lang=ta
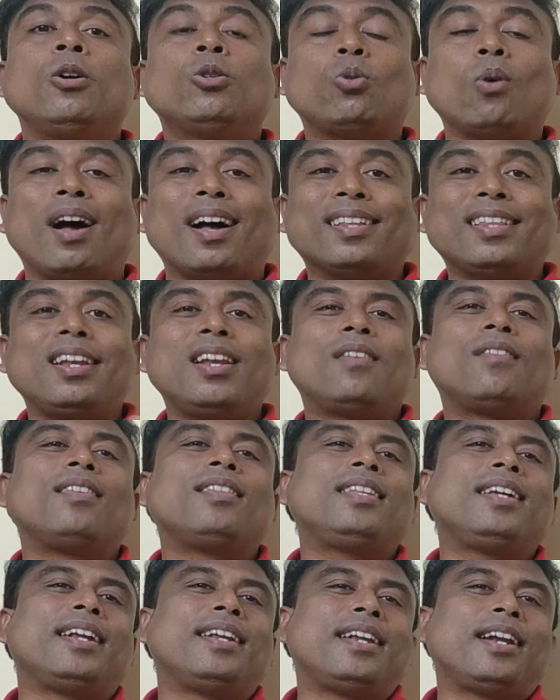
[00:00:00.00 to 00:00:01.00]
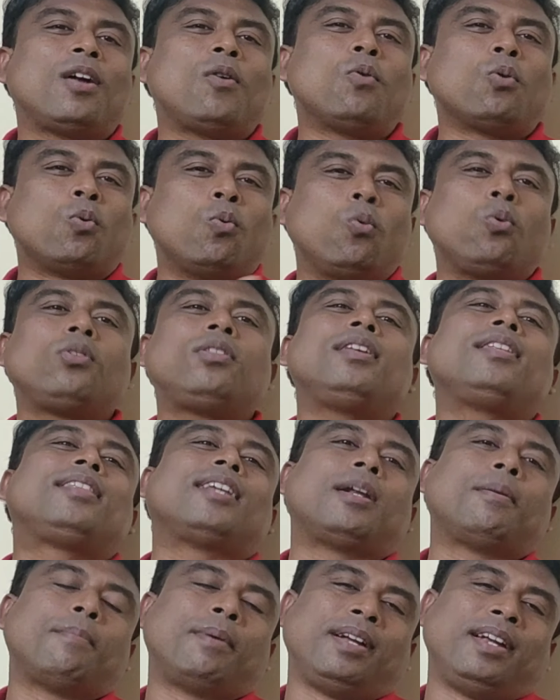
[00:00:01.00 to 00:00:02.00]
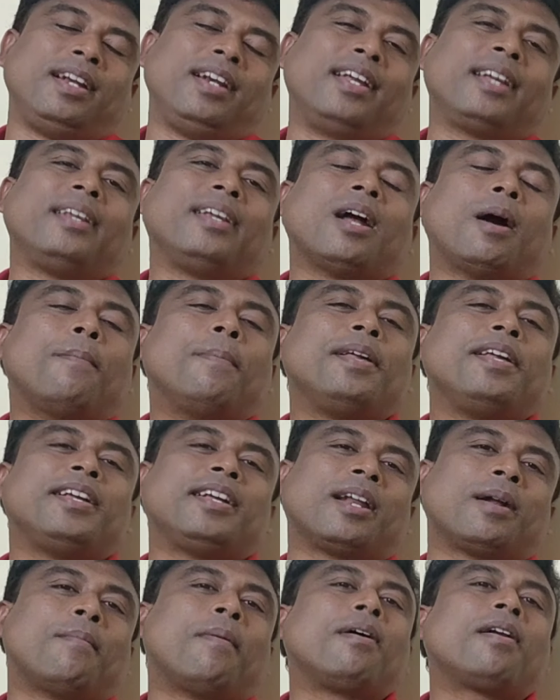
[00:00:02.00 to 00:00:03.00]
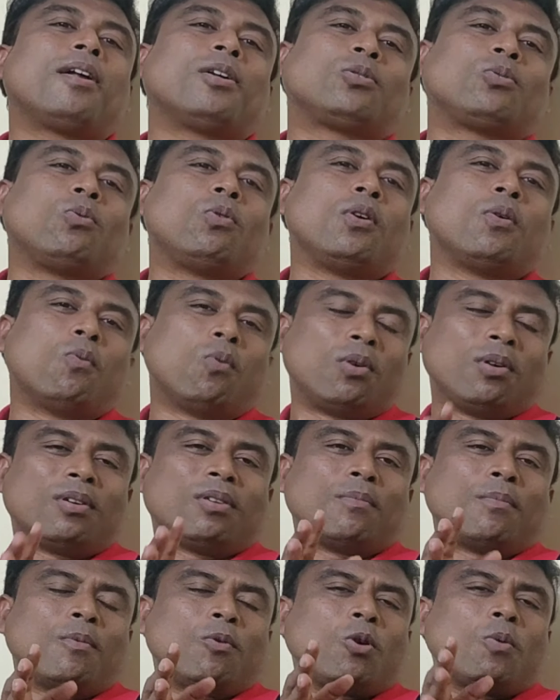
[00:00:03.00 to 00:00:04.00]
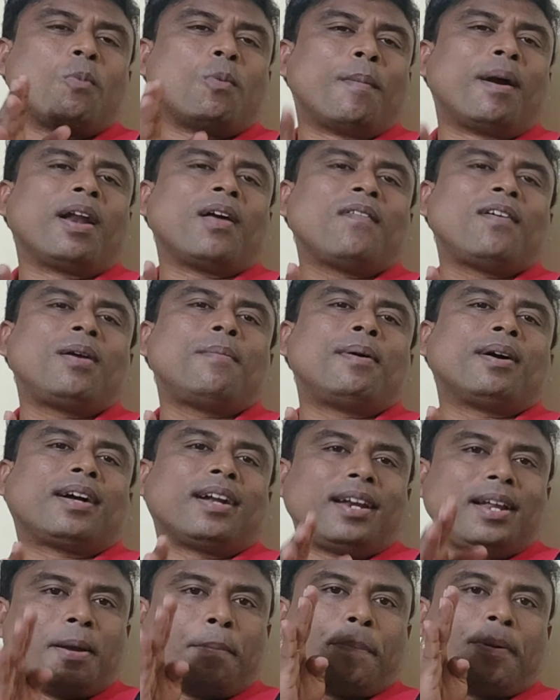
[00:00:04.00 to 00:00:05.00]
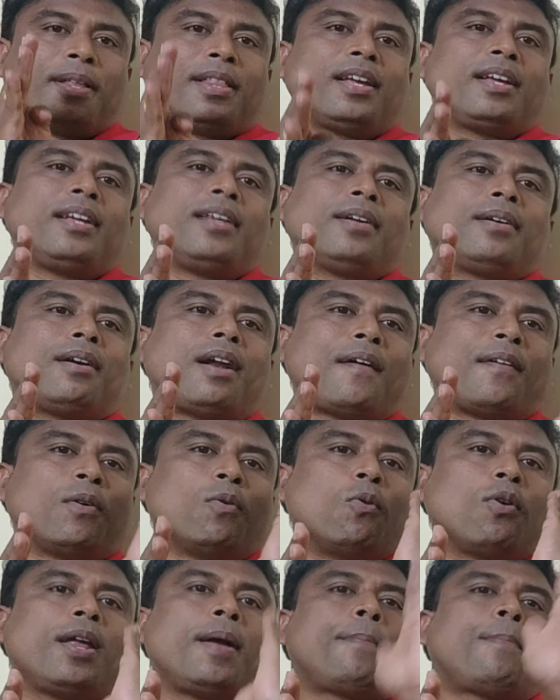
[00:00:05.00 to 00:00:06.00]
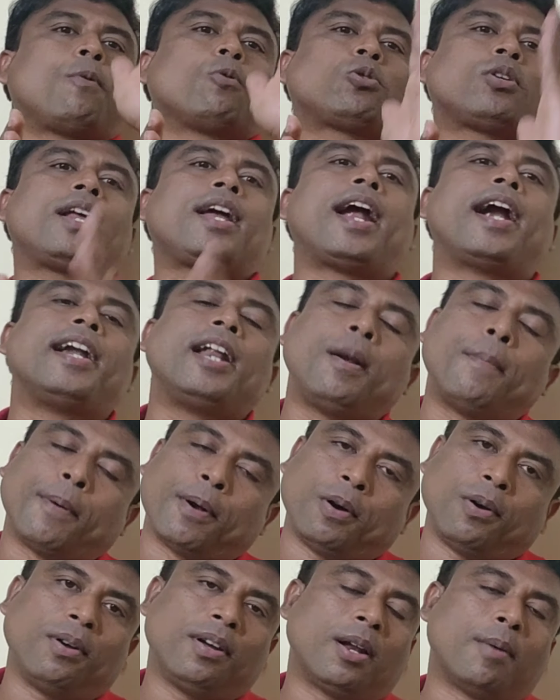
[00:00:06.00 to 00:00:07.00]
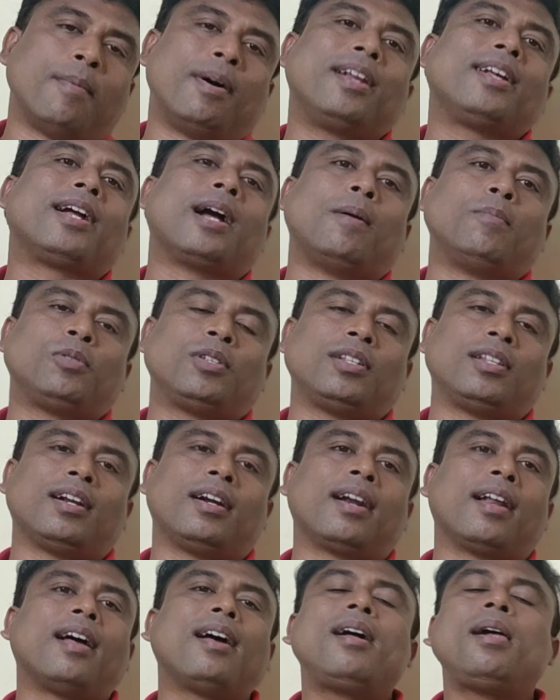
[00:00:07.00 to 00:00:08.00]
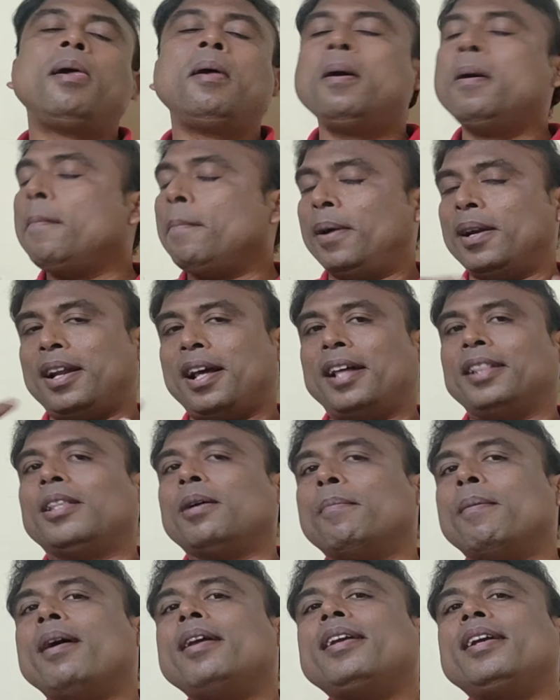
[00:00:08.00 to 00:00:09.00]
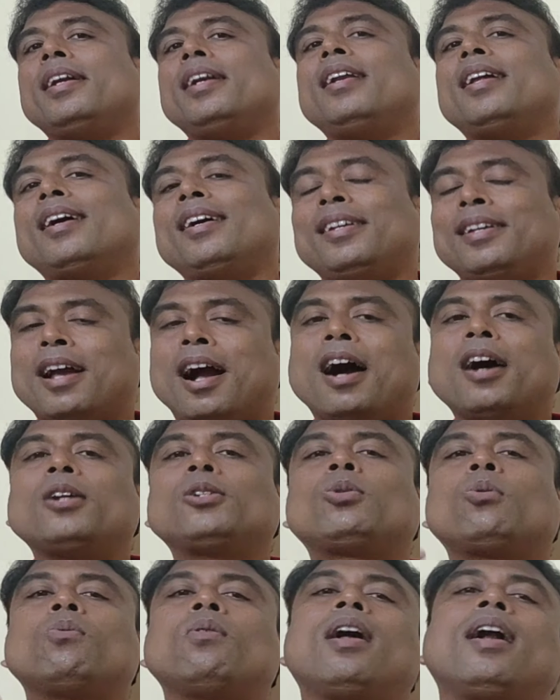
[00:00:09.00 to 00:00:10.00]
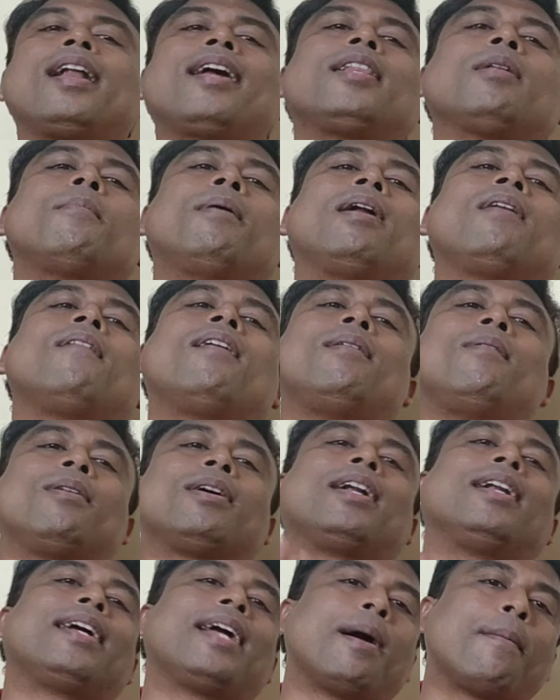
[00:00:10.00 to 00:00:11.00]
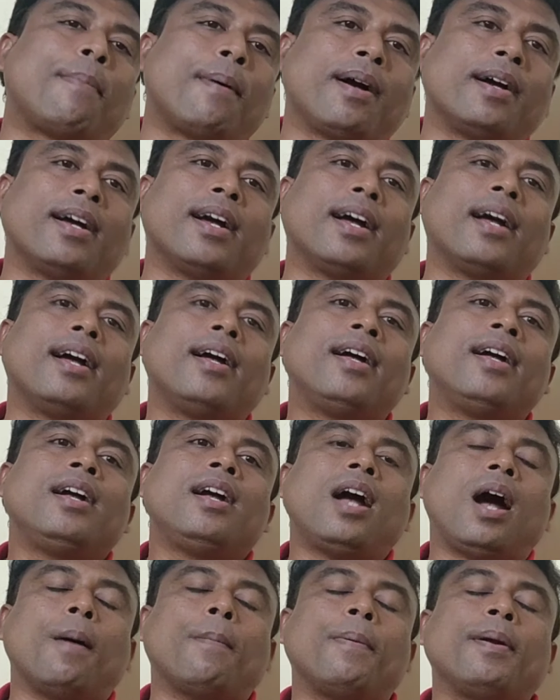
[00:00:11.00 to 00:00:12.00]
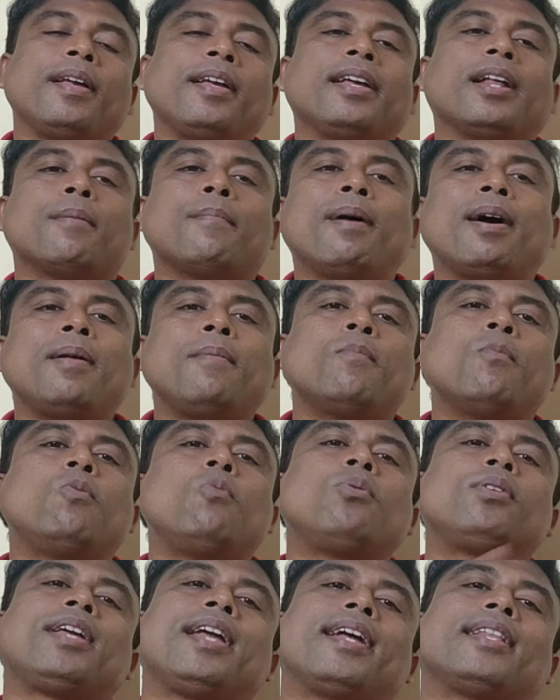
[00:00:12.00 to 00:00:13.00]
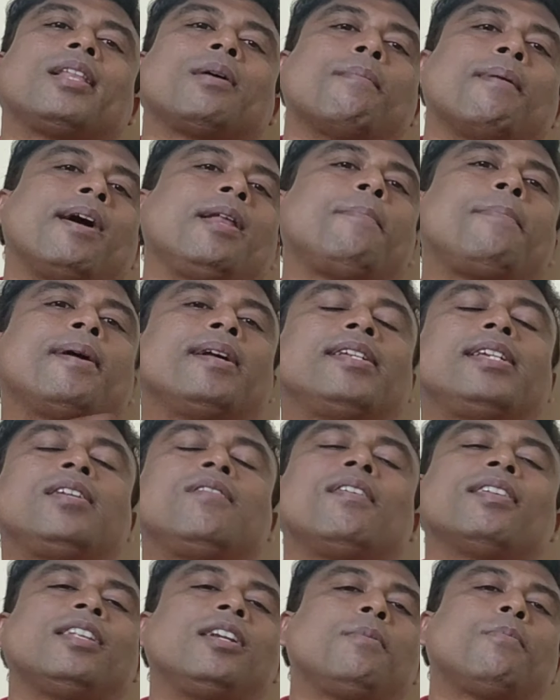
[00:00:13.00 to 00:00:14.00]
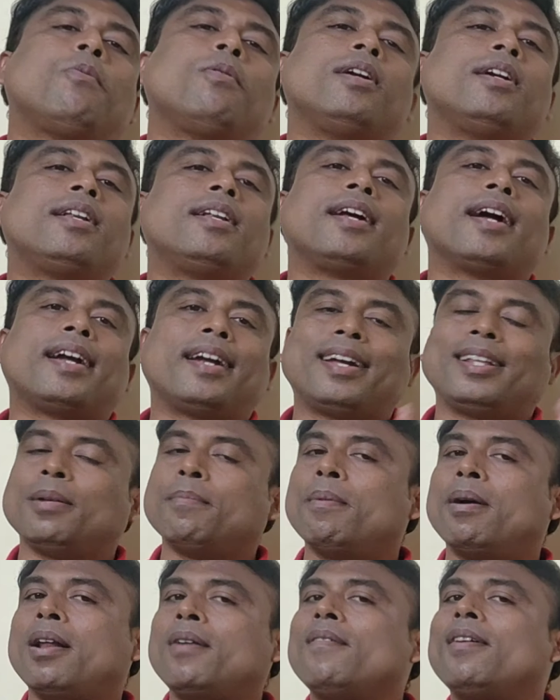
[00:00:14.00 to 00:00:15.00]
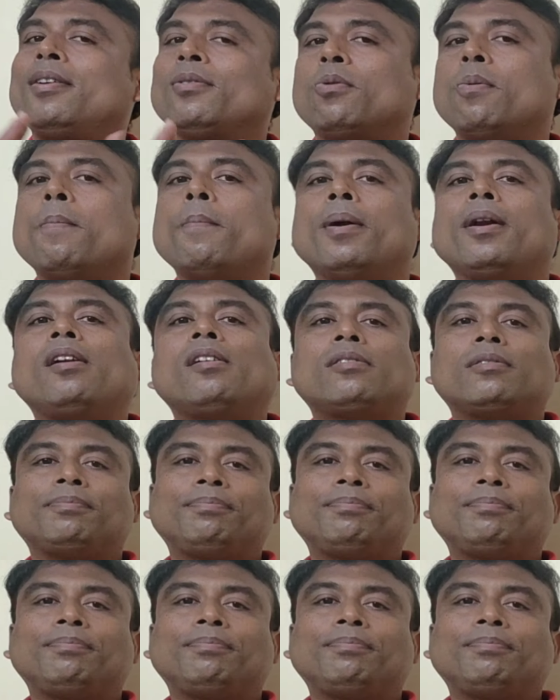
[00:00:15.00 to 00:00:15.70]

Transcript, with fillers: ஸோ அதில் வந்து என்னென்னா ஒரு உறுதித்தன்மை இல்லை அப்படிங்கிற மாதிரி நான் சொல்லுவேன் ஒரு ஒரு மலைவாழ் மக்கள்லாம் இப்படி தான் இருக்கணும் ஒரே போர்ஷனை ஹேண்டில் பண்ணணுங்கிற மாதிரி காமிச்சிருந்துருக்கலாம் பட் அந்த மாதிரி இல்லை யார் சொன்னாலும் அந்த மலைவாழ் மக்கள் கேட்பாங்க அப்படிங்கிற மாதிரி மூடுக்கு ஏற்ற மாதிரி பேசிட்டு வந்துட்டு போயிட்டு இருக்காங்க அந்த மலைவாழ் கும்பல்